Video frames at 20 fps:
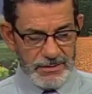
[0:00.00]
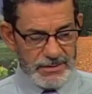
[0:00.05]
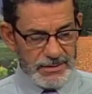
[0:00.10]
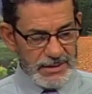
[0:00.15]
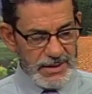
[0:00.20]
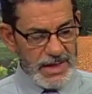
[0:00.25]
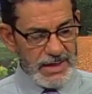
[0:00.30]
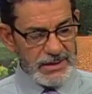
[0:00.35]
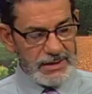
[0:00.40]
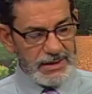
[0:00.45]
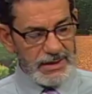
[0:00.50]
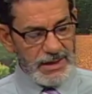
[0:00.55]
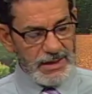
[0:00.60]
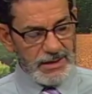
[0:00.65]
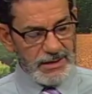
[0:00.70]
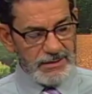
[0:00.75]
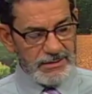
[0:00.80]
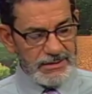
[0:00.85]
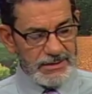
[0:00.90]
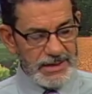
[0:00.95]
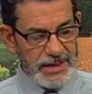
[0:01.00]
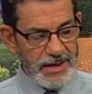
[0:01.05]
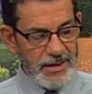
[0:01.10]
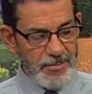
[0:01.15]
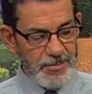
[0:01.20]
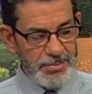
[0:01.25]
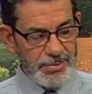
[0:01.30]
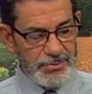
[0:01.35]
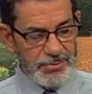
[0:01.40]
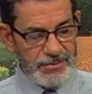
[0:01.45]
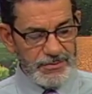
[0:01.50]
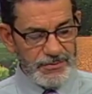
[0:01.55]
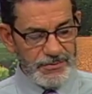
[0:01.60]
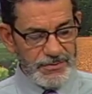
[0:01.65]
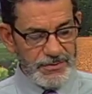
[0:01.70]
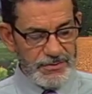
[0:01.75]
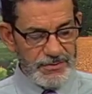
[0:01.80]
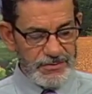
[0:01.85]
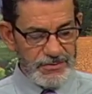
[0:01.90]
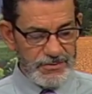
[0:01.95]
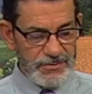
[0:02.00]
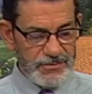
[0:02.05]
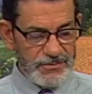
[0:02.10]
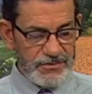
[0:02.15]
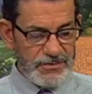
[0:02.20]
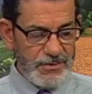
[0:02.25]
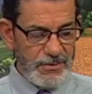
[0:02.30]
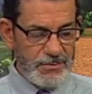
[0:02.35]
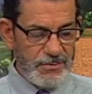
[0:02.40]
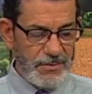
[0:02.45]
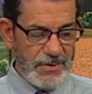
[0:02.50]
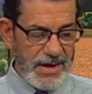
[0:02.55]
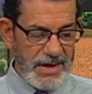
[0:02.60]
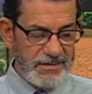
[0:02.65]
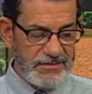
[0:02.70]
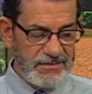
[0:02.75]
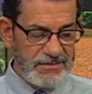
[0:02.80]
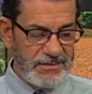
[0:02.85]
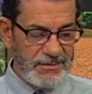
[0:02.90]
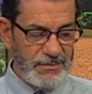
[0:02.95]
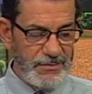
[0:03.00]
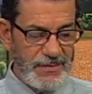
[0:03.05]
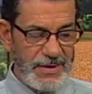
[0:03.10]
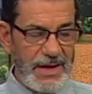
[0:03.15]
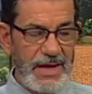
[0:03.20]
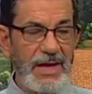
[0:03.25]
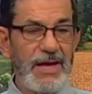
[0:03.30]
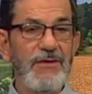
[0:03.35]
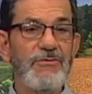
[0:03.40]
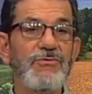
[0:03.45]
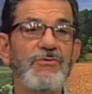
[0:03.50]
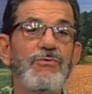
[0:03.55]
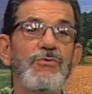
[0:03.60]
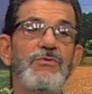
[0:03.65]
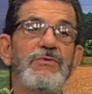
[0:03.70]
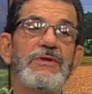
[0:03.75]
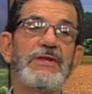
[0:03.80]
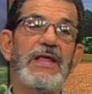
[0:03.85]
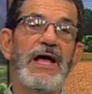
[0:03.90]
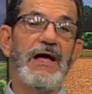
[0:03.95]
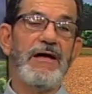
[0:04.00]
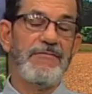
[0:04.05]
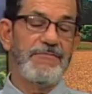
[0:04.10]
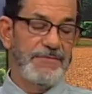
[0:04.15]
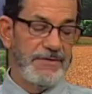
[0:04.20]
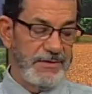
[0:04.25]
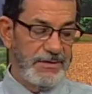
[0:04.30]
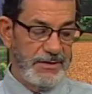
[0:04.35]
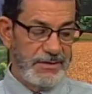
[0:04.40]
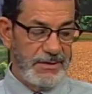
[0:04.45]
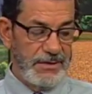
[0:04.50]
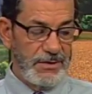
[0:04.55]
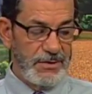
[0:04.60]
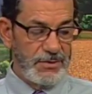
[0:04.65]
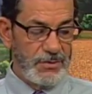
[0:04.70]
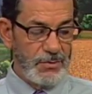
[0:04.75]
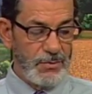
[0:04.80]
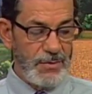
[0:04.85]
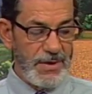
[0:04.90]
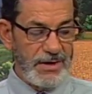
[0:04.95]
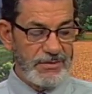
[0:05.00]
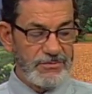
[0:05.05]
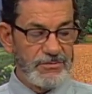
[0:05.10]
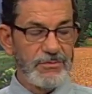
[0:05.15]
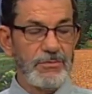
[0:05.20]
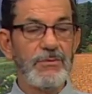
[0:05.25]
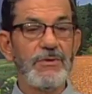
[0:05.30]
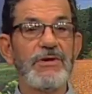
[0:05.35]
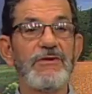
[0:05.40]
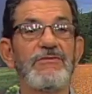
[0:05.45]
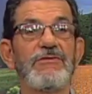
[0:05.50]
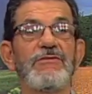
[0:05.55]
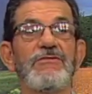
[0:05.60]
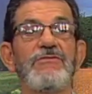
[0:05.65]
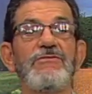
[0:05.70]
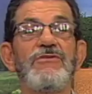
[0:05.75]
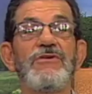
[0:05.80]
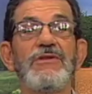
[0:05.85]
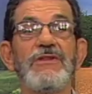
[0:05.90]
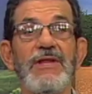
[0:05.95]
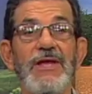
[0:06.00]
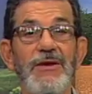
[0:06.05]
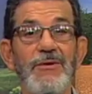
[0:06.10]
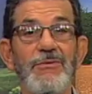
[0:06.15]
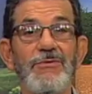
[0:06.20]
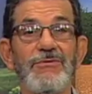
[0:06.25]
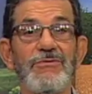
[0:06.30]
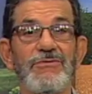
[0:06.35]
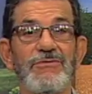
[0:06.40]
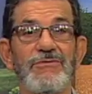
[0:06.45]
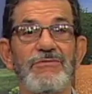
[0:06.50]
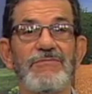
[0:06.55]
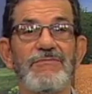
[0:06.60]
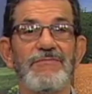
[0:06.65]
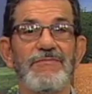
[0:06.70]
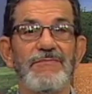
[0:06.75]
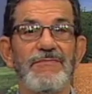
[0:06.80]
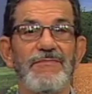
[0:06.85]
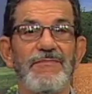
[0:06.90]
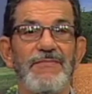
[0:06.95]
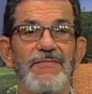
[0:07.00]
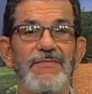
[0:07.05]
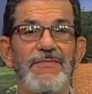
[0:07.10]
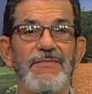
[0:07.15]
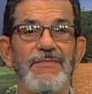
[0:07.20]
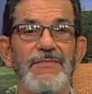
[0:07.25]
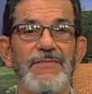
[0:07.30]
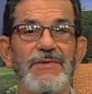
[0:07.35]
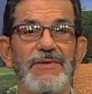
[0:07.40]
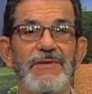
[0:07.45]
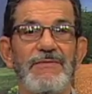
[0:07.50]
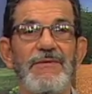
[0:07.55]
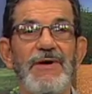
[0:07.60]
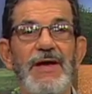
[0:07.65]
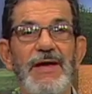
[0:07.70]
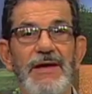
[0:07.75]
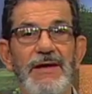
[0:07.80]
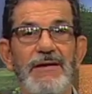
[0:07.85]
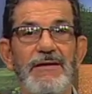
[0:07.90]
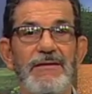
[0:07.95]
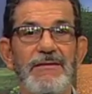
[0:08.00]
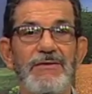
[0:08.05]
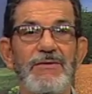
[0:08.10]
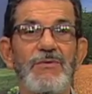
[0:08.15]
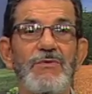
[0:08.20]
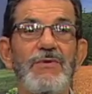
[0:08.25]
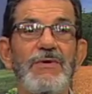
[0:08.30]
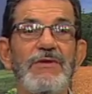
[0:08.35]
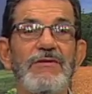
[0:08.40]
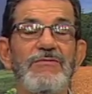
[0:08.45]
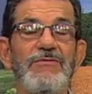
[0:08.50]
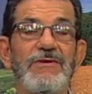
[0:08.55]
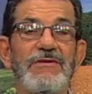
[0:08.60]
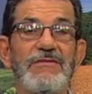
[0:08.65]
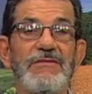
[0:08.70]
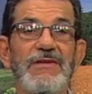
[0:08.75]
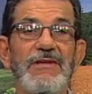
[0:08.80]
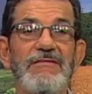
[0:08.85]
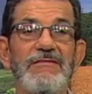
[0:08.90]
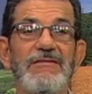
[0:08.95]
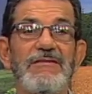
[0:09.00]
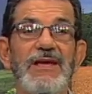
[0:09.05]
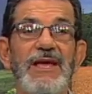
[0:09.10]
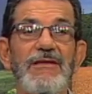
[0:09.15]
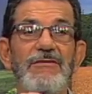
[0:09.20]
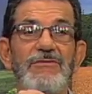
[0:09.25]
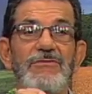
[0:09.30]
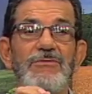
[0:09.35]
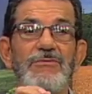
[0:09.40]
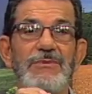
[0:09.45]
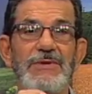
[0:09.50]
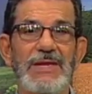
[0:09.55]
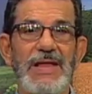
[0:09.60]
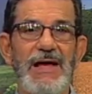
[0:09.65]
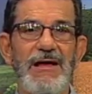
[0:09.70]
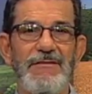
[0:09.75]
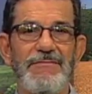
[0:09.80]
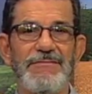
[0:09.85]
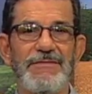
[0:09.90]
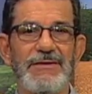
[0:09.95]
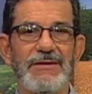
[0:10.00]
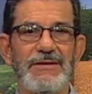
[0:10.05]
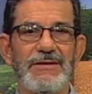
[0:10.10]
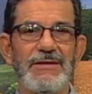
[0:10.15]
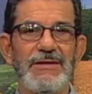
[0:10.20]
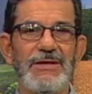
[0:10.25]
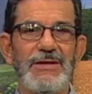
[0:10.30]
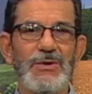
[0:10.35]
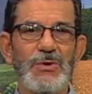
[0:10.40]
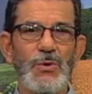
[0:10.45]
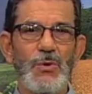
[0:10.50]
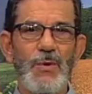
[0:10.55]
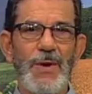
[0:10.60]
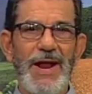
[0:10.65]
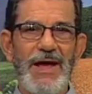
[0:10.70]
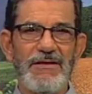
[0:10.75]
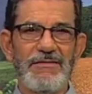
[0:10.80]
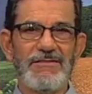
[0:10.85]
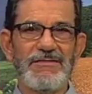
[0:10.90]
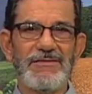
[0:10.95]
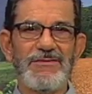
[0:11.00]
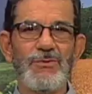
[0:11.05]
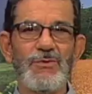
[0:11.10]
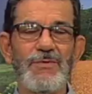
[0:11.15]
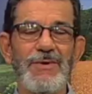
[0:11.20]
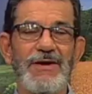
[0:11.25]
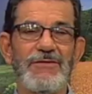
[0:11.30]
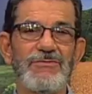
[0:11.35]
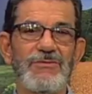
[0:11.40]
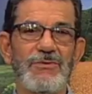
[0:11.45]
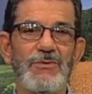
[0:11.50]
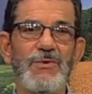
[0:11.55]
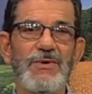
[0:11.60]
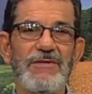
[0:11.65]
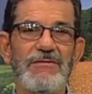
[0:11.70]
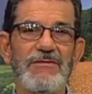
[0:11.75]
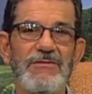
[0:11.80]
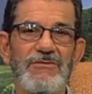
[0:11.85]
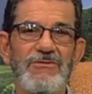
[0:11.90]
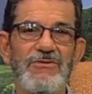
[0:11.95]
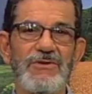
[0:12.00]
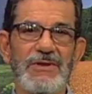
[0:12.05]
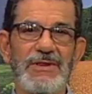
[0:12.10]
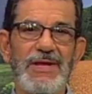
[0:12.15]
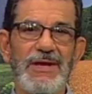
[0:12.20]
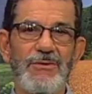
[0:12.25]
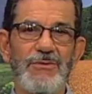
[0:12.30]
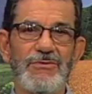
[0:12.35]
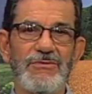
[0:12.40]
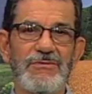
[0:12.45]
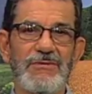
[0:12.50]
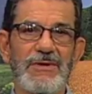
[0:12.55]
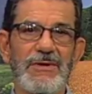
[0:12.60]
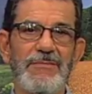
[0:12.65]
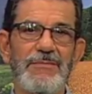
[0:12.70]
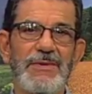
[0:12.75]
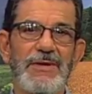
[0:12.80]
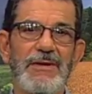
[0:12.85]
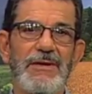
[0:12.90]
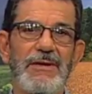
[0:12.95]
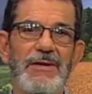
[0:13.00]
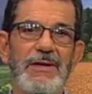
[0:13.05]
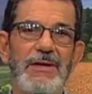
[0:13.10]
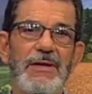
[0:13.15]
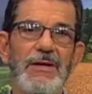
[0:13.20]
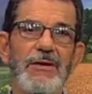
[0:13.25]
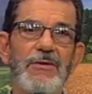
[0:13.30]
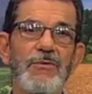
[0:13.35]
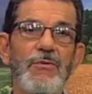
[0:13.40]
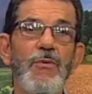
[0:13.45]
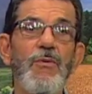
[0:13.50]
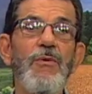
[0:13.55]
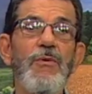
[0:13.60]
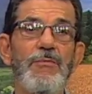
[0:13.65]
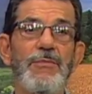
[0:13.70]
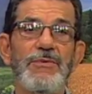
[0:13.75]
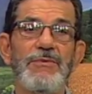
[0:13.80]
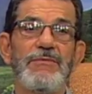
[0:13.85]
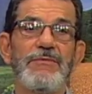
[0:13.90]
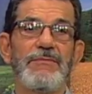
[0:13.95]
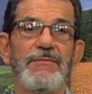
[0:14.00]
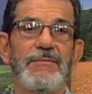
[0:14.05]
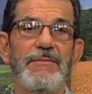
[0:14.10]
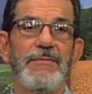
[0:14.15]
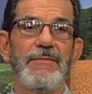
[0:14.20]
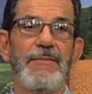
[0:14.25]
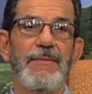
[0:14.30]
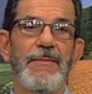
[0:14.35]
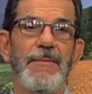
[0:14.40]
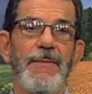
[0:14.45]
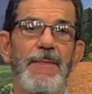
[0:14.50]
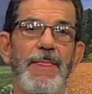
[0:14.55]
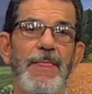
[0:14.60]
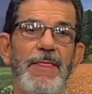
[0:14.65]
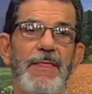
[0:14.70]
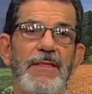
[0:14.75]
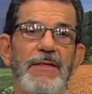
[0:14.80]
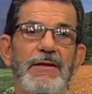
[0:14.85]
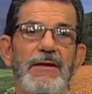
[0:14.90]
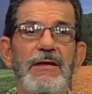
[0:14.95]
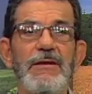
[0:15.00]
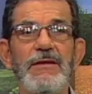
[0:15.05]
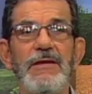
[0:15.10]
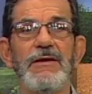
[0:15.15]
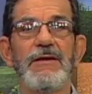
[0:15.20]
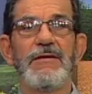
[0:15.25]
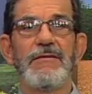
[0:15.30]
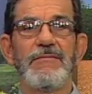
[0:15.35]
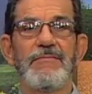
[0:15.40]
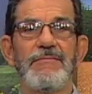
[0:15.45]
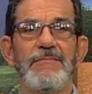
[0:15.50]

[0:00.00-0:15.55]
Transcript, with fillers: Daquele tempo, seu coração exultava com as coisas de Deus. Não é? Quando você se exultava, coração com as coisas de Deus, sabe? Como? Quer dizer?